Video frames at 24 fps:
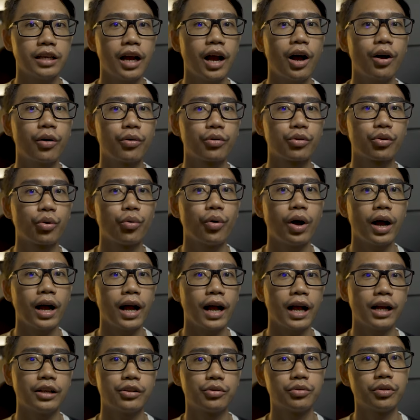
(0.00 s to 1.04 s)
เจ้าตัว
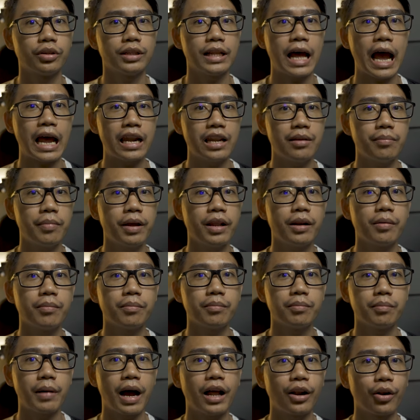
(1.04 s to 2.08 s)
สุนทรนาที่เป็น
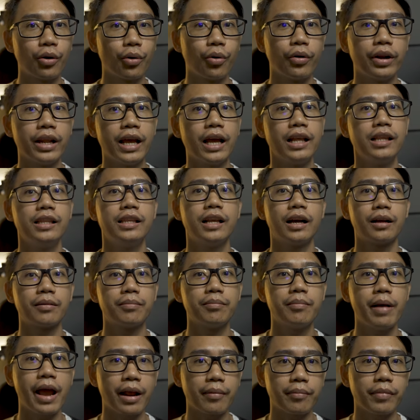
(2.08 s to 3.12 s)
บาโลเนี่ยยัง
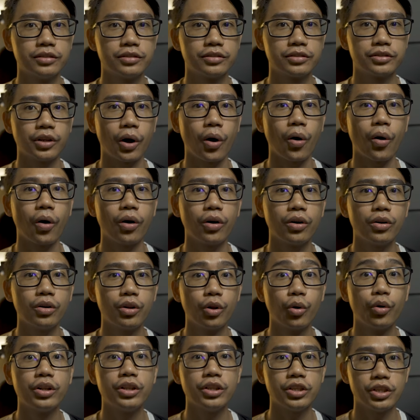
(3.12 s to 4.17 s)
แบ่ง
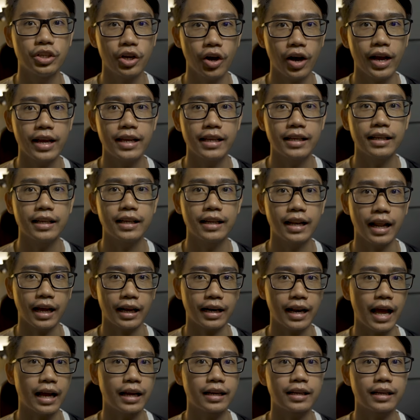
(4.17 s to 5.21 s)
2 รุ่นย่อยห
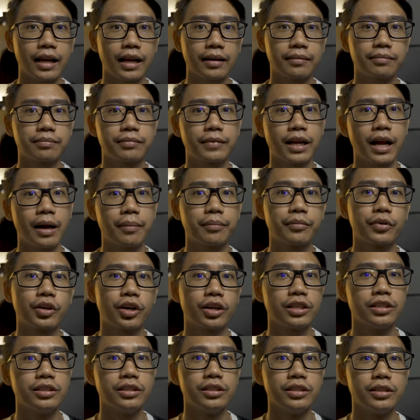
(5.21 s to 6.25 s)
ลันะครับก็
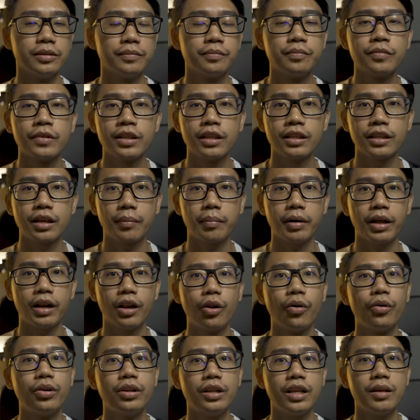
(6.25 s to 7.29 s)
คือจะเป็น
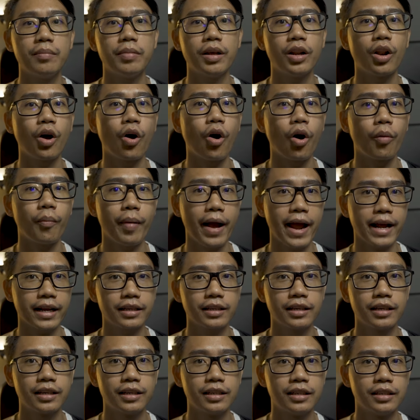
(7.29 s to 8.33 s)
รุ่นที่เป็น all black
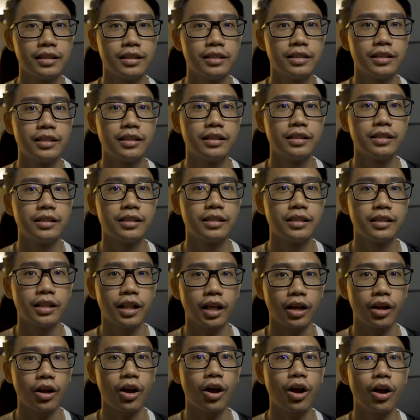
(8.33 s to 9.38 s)

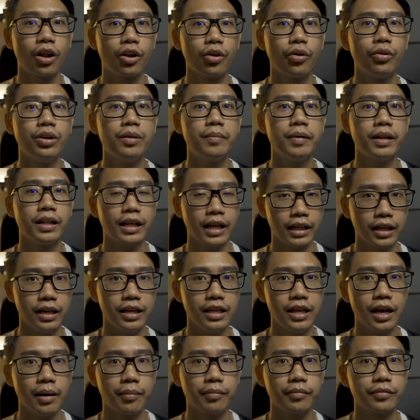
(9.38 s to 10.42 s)
แล้วก็รุ่นที่เป็นไทเท
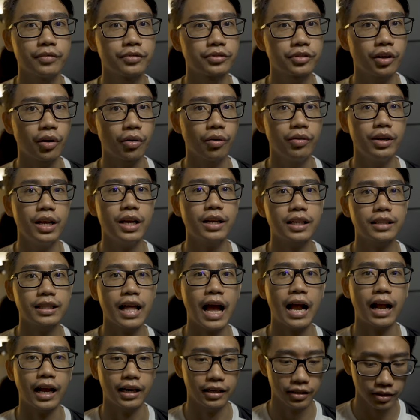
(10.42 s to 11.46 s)
เนียม 2 รุ่นนี้จะ
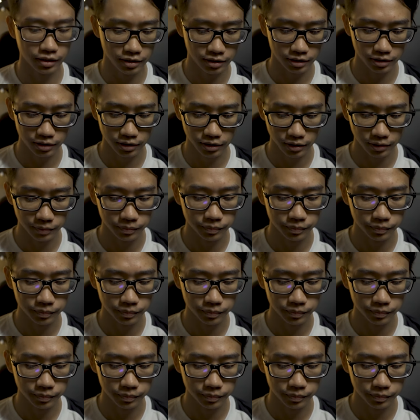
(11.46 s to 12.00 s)
ต่างกันก็คือ